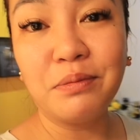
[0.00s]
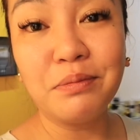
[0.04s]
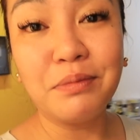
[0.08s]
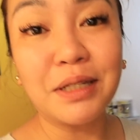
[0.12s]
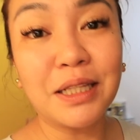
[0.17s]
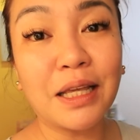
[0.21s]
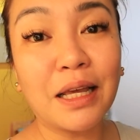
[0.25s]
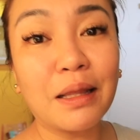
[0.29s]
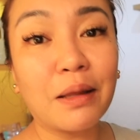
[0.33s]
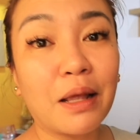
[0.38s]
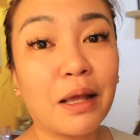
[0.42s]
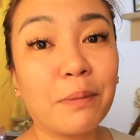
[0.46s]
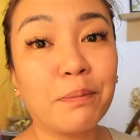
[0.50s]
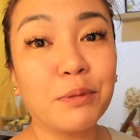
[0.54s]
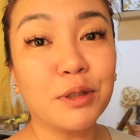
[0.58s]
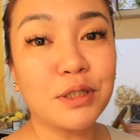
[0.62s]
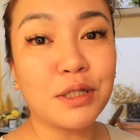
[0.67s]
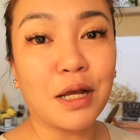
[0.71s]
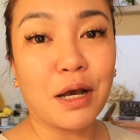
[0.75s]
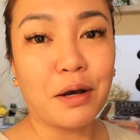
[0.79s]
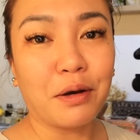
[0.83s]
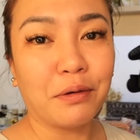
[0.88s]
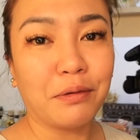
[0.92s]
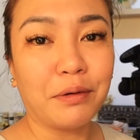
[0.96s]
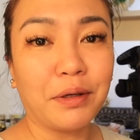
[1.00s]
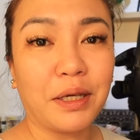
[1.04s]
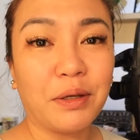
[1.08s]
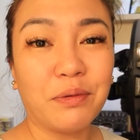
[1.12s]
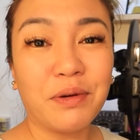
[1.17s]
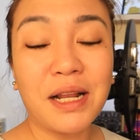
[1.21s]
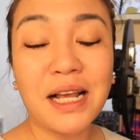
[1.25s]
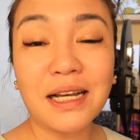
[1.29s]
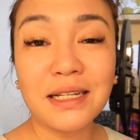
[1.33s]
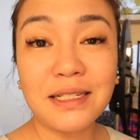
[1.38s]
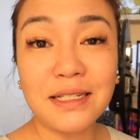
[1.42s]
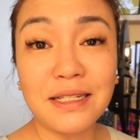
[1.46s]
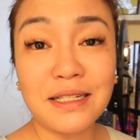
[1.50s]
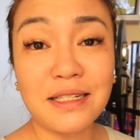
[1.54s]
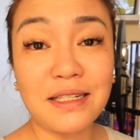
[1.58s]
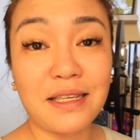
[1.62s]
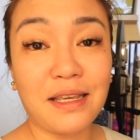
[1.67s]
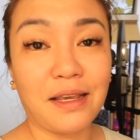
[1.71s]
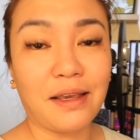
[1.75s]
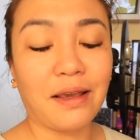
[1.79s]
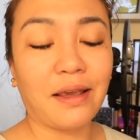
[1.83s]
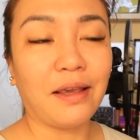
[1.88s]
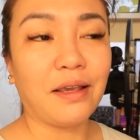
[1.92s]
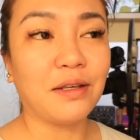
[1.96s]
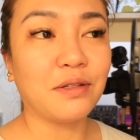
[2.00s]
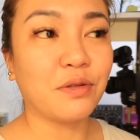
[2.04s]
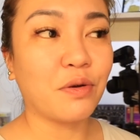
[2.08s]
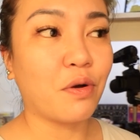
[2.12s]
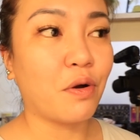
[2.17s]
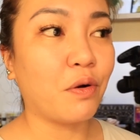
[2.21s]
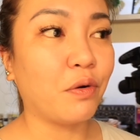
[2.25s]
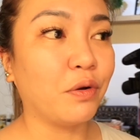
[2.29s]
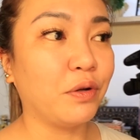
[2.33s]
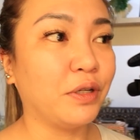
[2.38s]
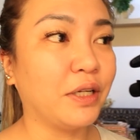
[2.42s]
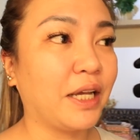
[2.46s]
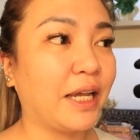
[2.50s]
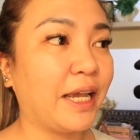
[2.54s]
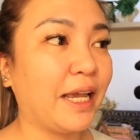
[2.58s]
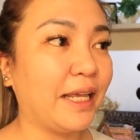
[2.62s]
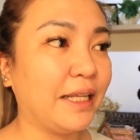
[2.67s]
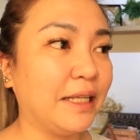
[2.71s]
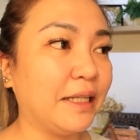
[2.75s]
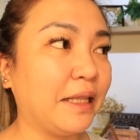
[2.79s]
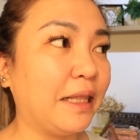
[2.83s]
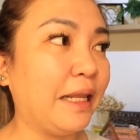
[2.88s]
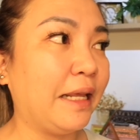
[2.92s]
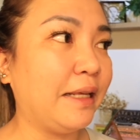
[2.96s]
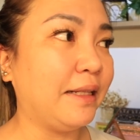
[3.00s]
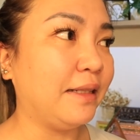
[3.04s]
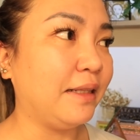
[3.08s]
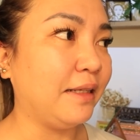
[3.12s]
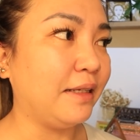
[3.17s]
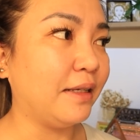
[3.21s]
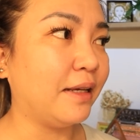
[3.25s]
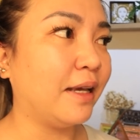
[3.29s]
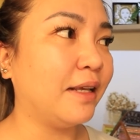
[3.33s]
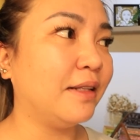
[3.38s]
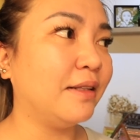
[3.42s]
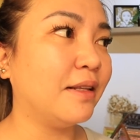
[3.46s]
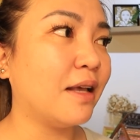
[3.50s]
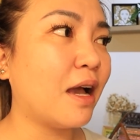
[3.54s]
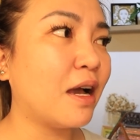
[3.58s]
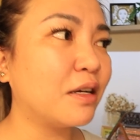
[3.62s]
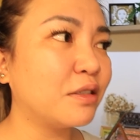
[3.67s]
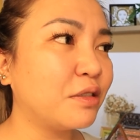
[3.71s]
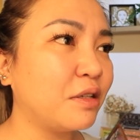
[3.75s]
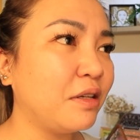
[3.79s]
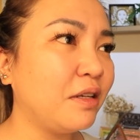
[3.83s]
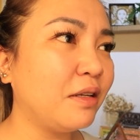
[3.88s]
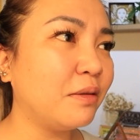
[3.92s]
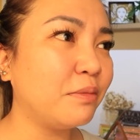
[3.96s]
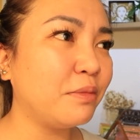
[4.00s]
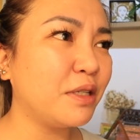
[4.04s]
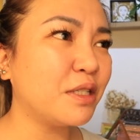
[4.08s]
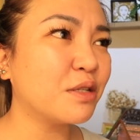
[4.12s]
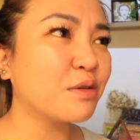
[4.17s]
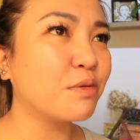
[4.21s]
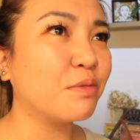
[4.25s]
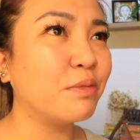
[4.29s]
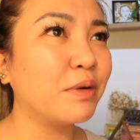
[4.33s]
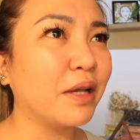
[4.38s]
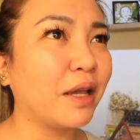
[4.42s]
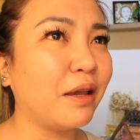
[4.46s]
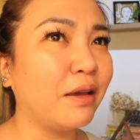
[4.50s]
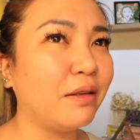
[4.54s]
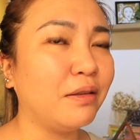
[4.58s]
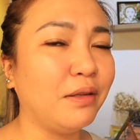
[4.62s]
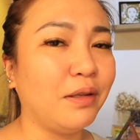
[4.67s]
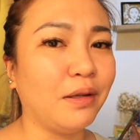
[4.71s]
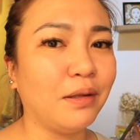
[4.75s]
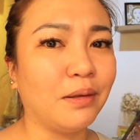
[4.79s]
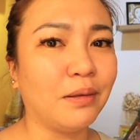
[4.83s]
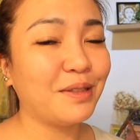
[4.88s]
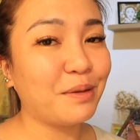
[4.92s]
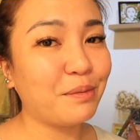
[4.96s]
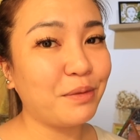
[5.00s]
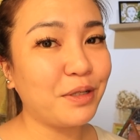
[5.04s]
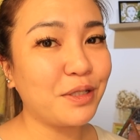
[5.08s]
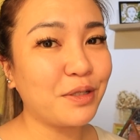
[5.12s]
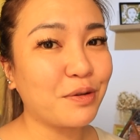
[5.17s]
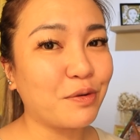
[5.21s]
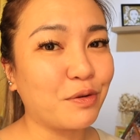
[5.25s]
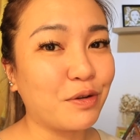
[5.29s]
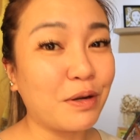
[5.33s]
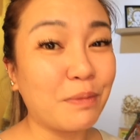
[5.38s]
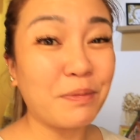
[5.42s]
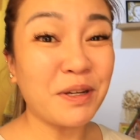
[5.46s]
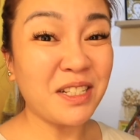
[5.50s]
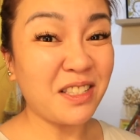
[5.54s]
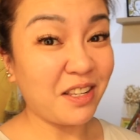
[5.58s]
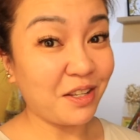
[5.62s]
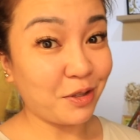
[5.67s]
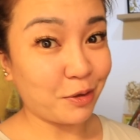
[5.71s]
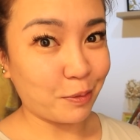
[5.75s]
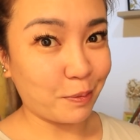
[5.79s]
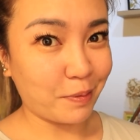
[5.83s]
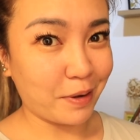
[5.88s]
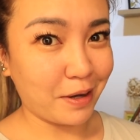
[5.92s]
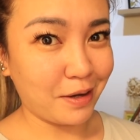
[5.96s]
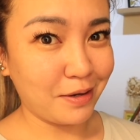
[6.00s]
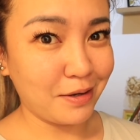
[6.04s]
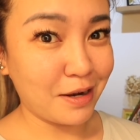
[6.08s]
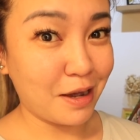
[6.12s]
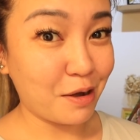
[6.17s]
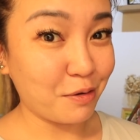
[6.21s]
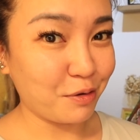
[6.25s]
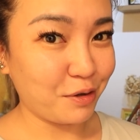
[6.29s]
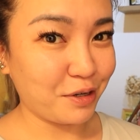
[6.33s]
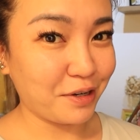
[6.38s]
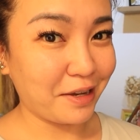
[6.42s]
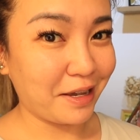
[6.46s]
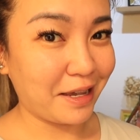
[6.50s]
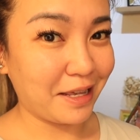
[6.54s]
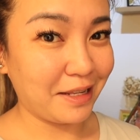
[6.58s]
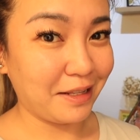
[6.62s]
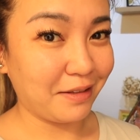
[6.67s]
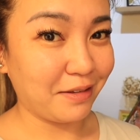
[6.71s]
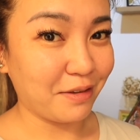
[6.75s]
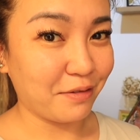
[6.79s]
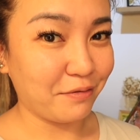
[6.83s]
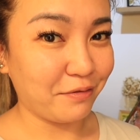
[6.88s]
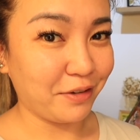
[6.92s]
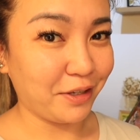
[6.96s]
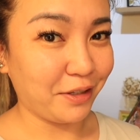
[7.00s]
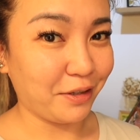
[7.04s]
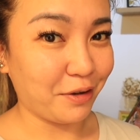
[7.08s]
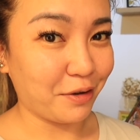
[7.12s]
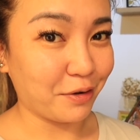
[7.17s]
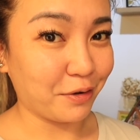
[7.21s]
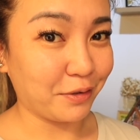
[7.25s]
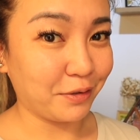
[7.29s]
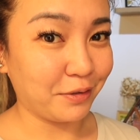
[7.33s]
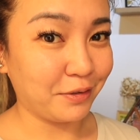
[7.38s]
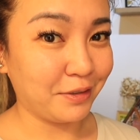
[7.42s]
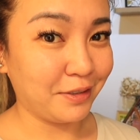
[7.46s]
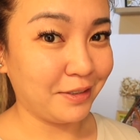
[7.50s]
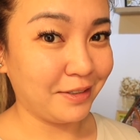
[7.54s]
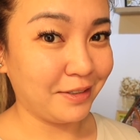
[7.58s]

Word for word: Matatapos na ako eh. Wala kasi si CK, so ako nag-edit lately. And actually, namiss ko mag-edit. Namiss ko. Napansin nyo ba na ako yung nag-edit ng video?